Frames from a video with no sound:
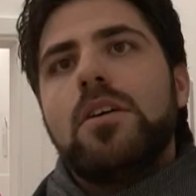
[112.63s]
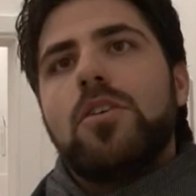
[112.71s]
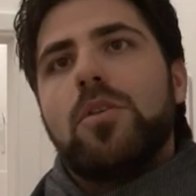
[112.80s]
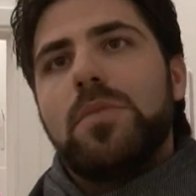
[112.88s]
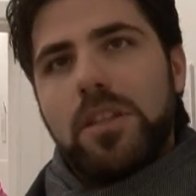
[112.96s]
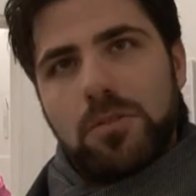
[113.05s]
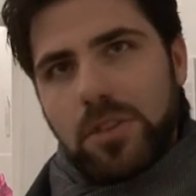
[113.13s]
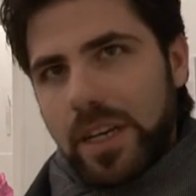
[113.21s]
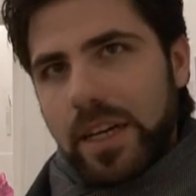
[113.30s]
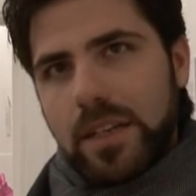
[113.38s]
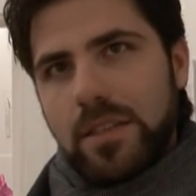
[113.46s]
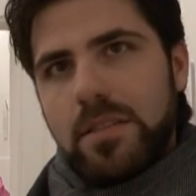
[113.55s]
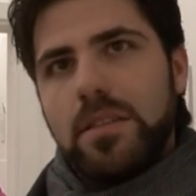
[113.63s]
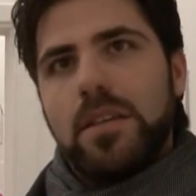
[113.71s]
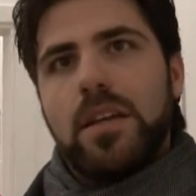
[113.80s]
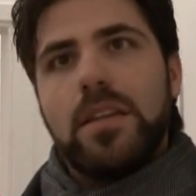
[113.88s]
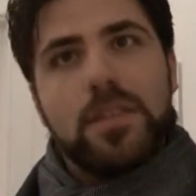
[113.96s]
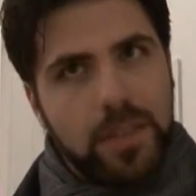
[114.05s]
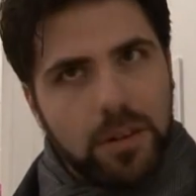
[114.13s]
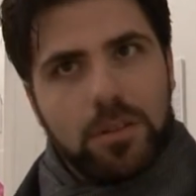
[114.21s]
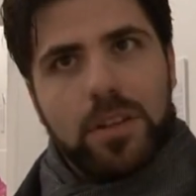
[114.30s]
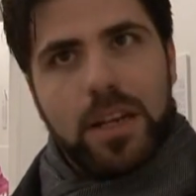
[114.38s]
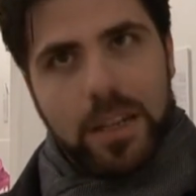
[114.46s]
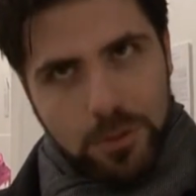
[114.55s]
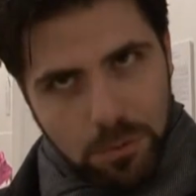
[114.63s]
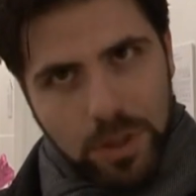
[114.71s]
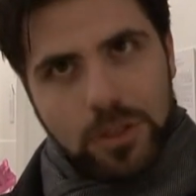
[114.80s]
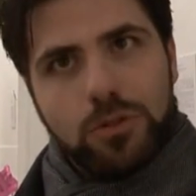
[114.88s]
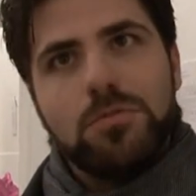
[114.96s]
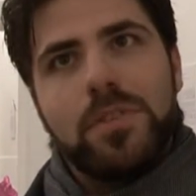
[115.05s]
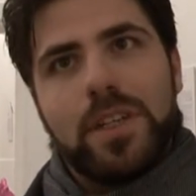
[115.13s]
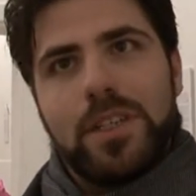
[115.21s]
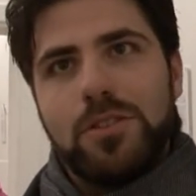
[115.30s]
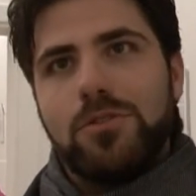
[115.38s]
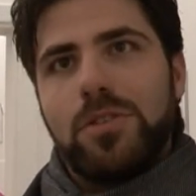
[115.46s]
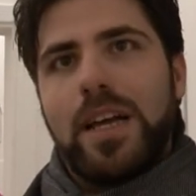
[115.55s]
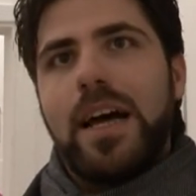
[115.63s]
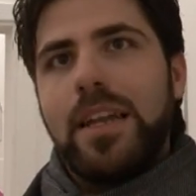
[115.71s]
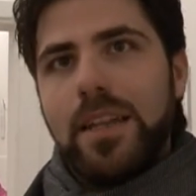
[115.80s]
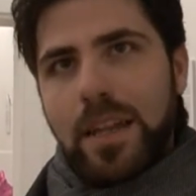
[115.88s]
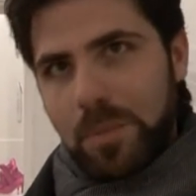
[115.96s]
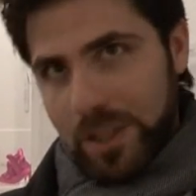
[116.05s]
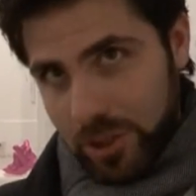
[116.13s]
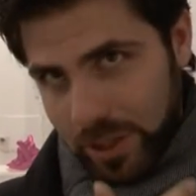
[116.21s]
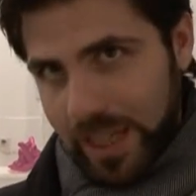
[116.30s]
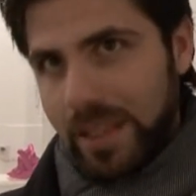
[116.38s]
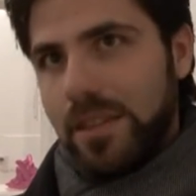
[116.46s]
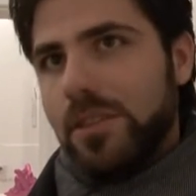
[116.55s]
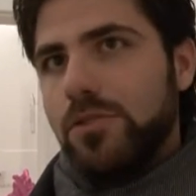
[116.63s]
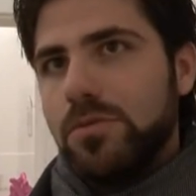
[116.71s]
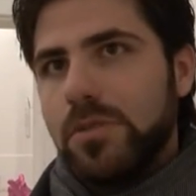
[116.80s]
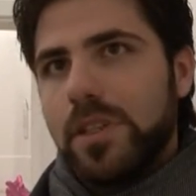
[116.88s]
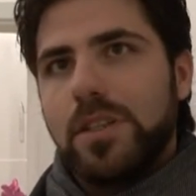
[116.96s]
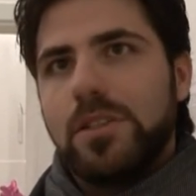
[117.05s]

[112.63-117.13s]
comitato di garanzia all'interno della sua giunta regionale, la precedente giunta